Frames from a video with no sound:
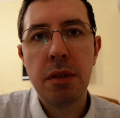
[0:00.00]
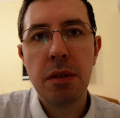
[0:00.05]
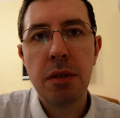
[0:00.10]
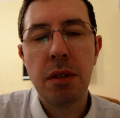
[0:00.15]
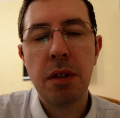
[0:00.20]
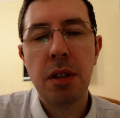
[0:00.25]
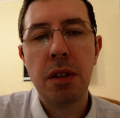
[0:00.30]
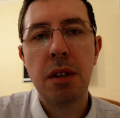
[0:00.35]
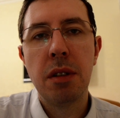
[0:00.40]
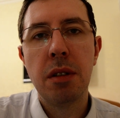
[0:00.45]

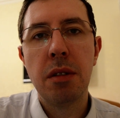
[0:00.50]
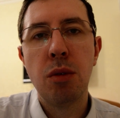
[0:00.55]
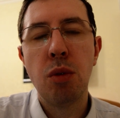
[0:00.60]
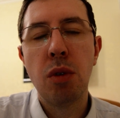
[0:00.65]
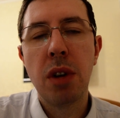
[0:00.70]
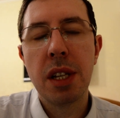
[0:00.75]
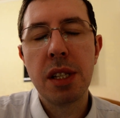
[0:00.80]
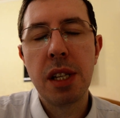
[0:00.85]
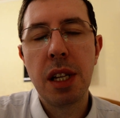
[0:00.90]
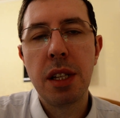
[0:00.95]
Э,
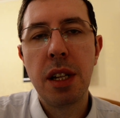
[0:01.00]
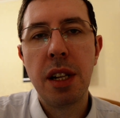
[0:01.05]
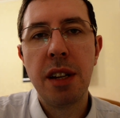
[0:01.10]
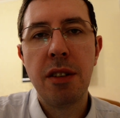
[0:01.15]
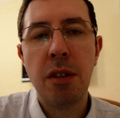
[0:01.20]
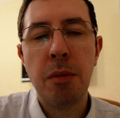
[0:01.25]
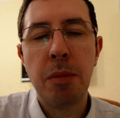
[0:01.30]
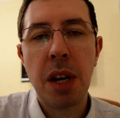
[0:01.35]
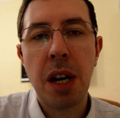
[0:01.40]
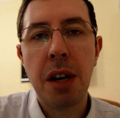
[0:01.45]

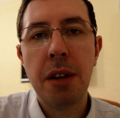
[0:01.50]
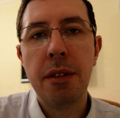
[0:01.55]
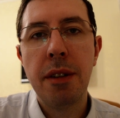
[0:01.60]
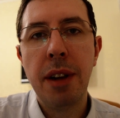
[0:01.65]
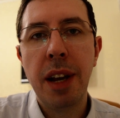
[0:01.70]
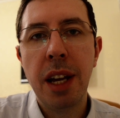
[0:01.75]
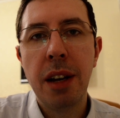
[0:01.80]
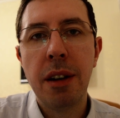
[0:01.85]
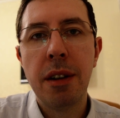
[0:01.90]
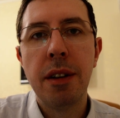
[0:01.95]
указательного правого
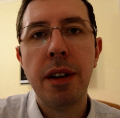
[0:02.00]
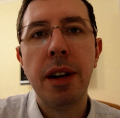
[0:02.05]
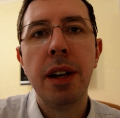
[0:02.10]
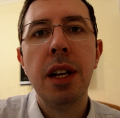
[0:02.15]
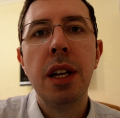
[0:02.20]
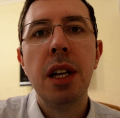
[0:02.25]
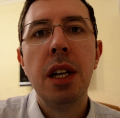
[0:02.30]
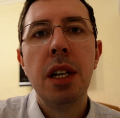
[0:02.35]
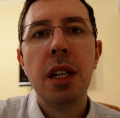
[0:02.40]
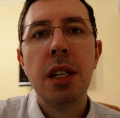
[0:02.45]
левого,
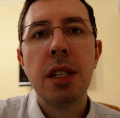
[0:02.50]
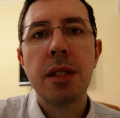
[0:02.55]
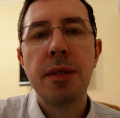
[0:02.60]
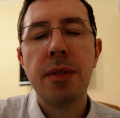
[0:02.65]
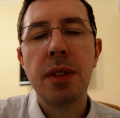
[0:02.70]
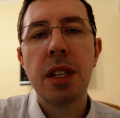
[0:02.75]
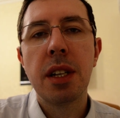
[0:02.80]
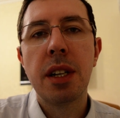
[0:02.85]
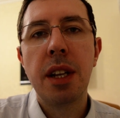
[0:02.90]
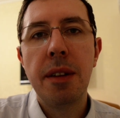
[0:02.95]

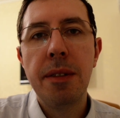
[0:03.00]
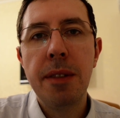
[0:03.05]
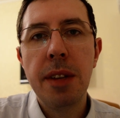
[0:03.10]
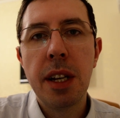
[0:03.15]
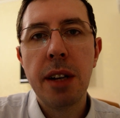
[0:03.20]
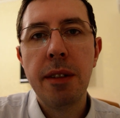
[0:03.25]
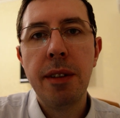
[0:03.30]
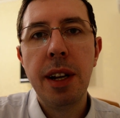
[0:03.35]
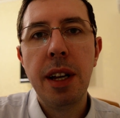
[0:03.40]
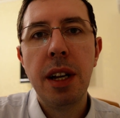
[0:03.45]

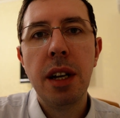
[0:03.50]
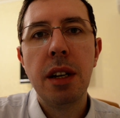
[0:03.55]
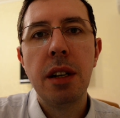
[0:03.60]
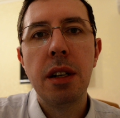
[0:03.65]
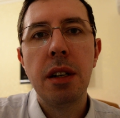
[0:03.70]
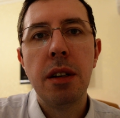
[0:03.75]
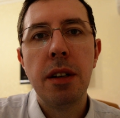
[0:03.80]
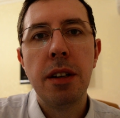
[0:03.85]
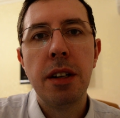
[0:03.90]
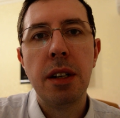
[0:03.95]
сфотографировали,
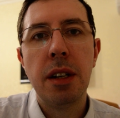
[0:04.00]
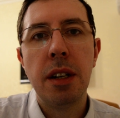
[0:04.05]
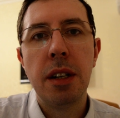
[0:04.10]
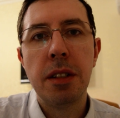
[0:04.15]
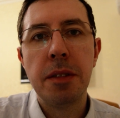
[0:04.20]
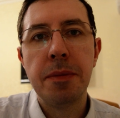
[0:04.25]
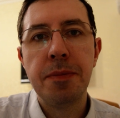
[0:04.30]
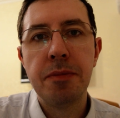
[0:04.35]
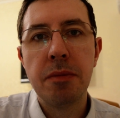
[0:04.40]
э,